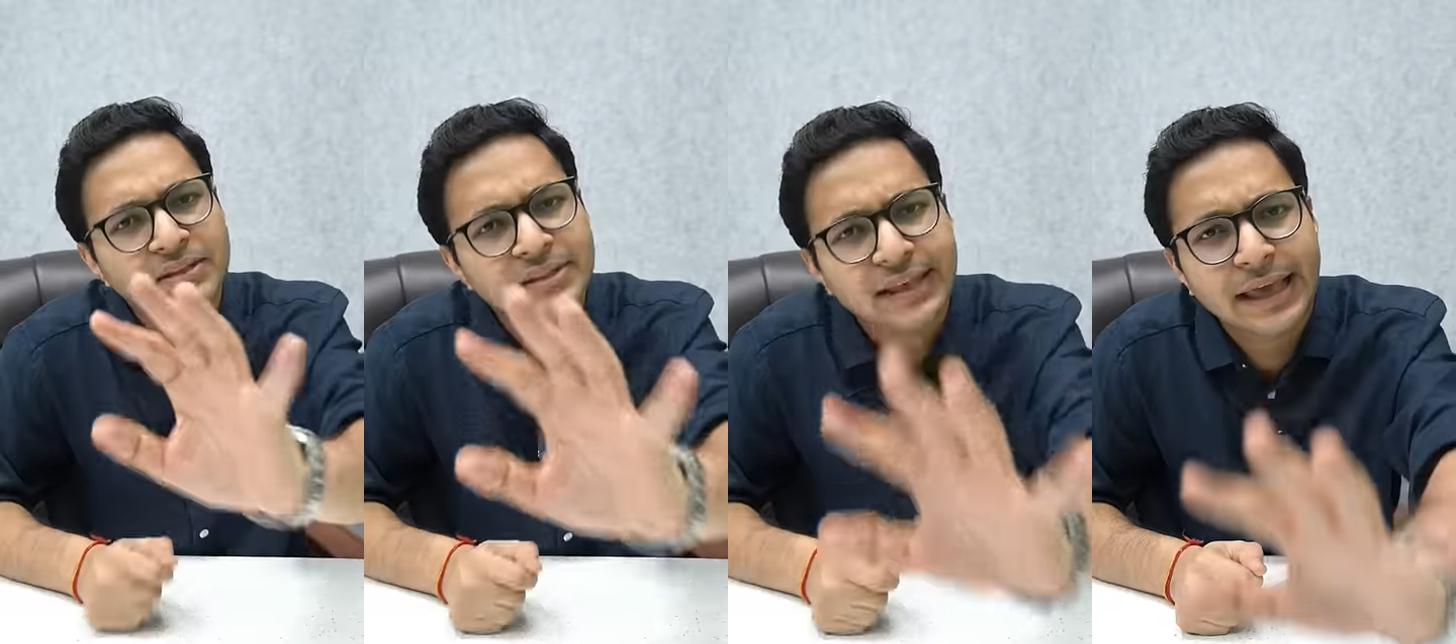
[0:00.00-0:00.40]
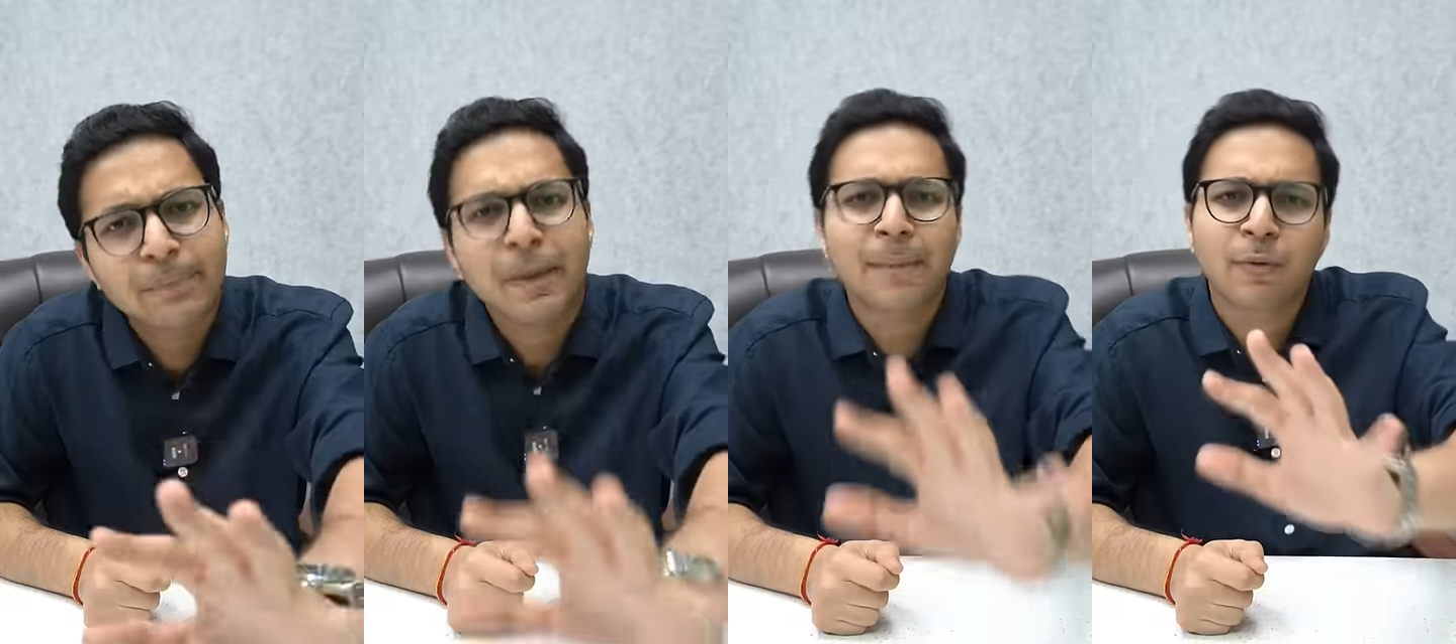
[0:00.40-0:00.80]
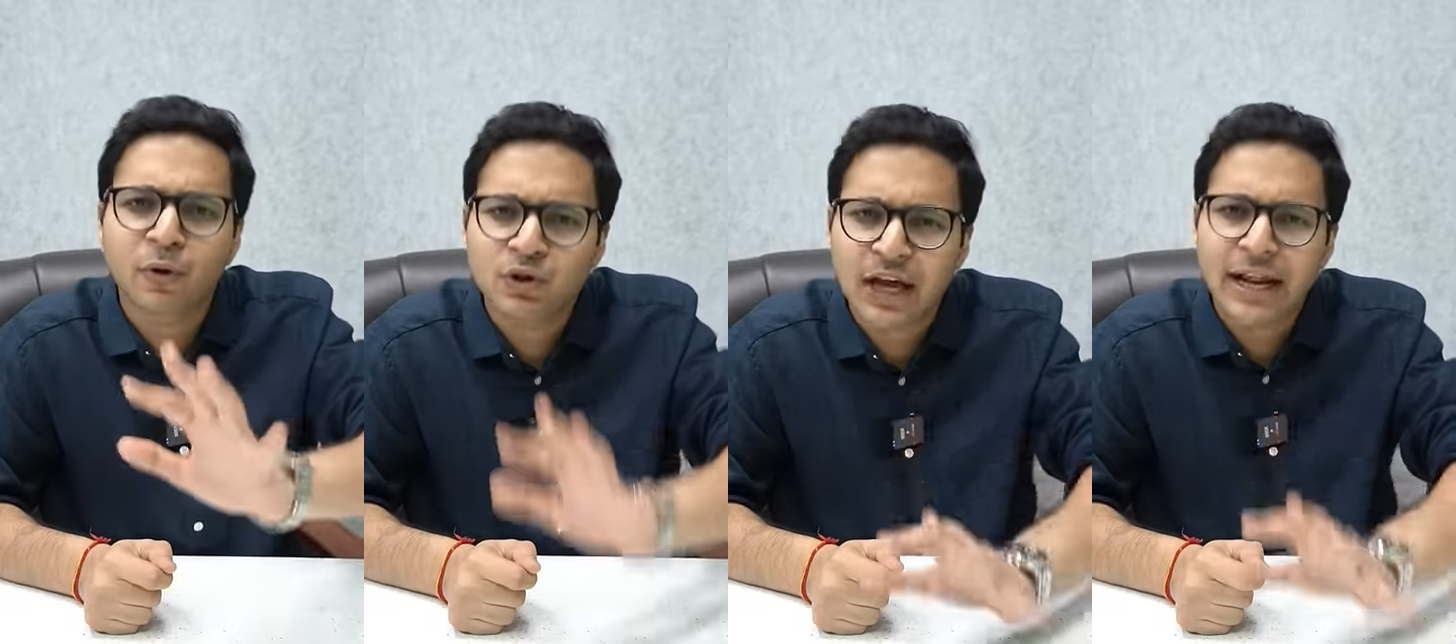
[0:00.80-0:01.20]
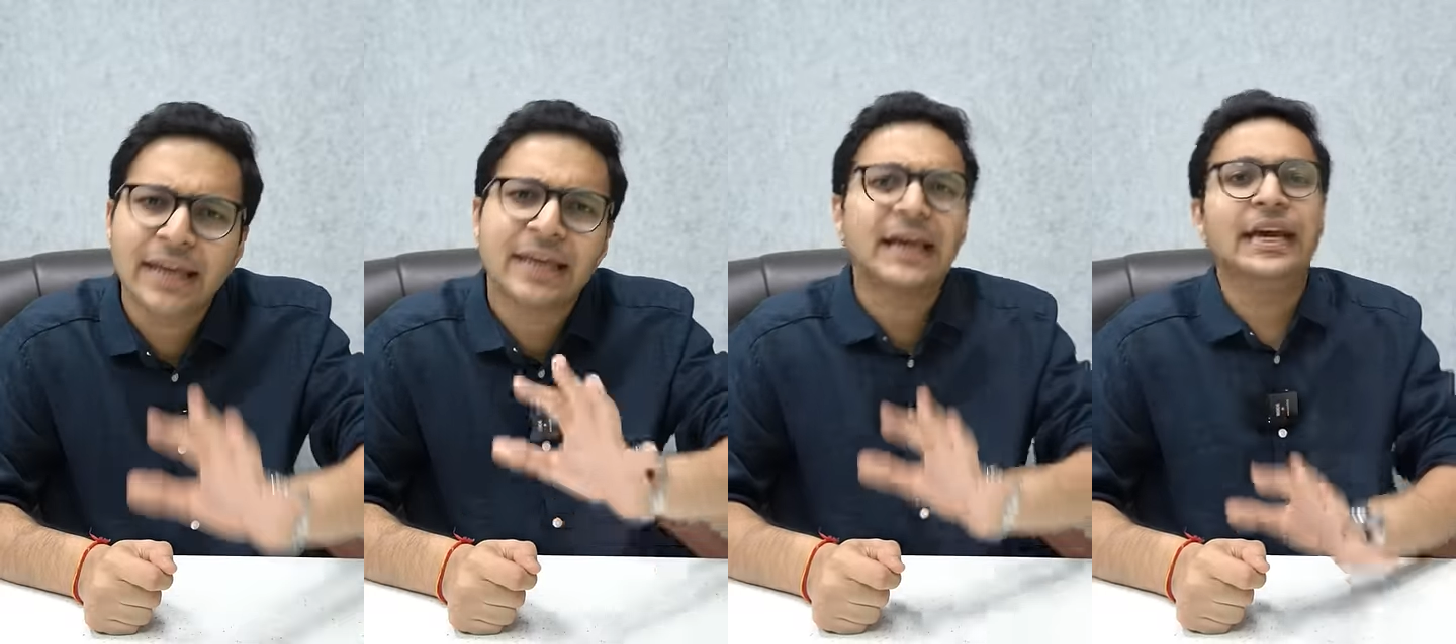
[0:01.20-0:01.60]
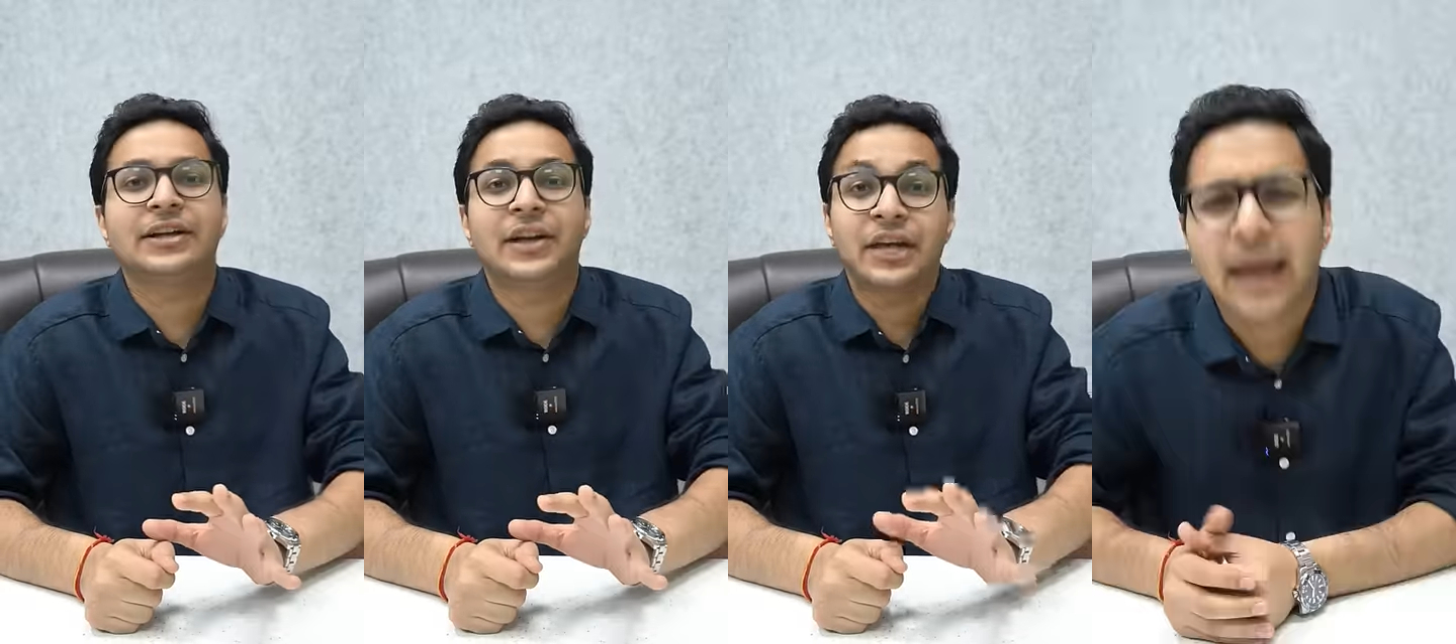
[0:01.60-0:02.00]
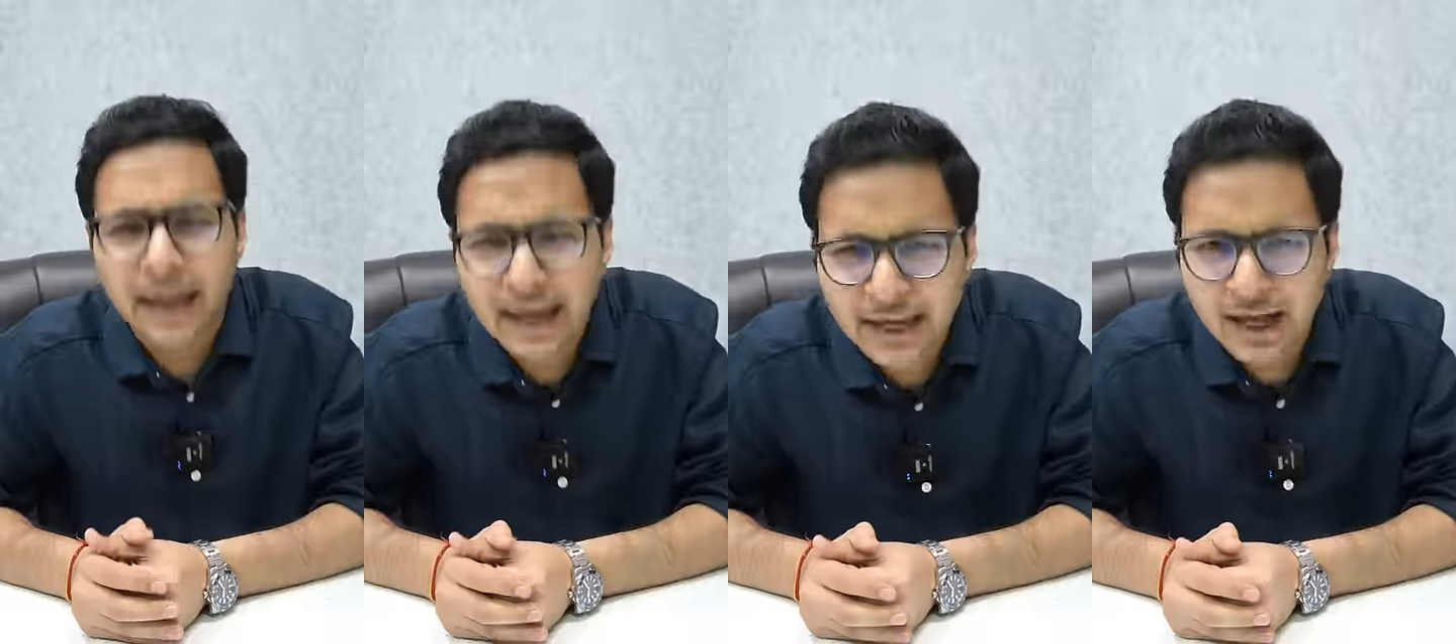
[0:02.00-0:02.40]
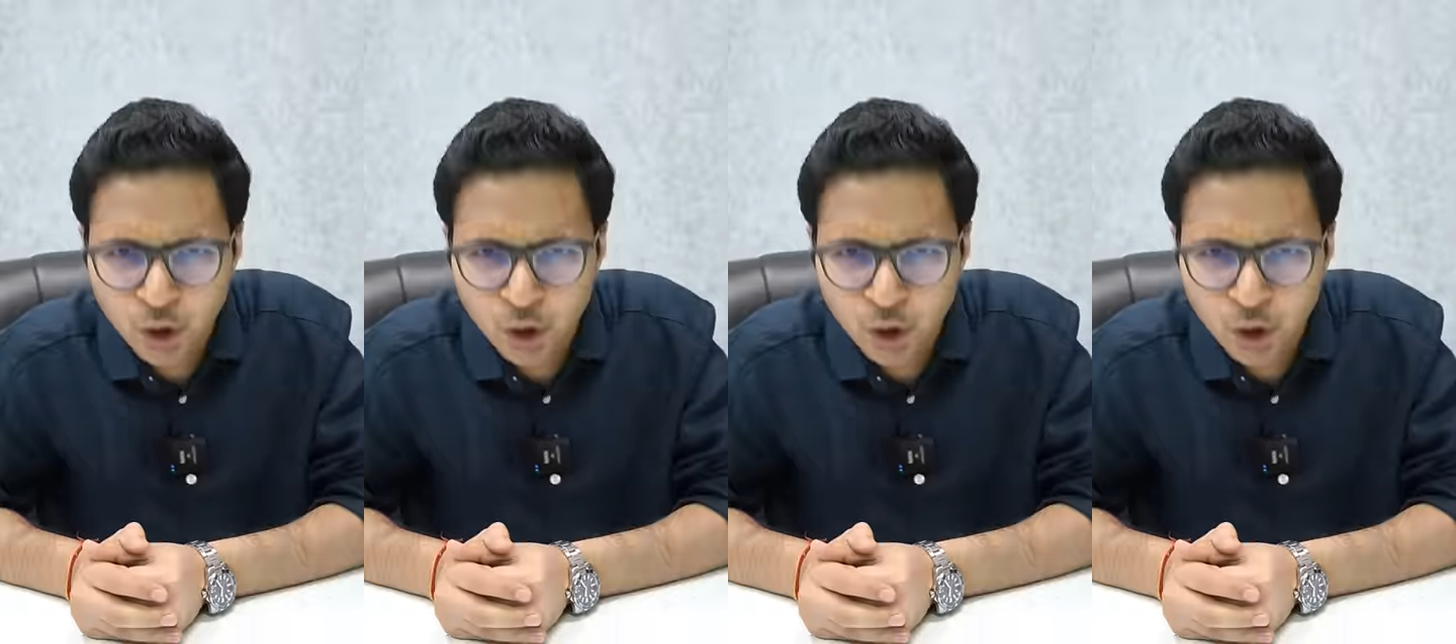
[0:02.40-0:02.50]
बस यहीं पे आपको रुक जाना है यही है ट्रिक एक या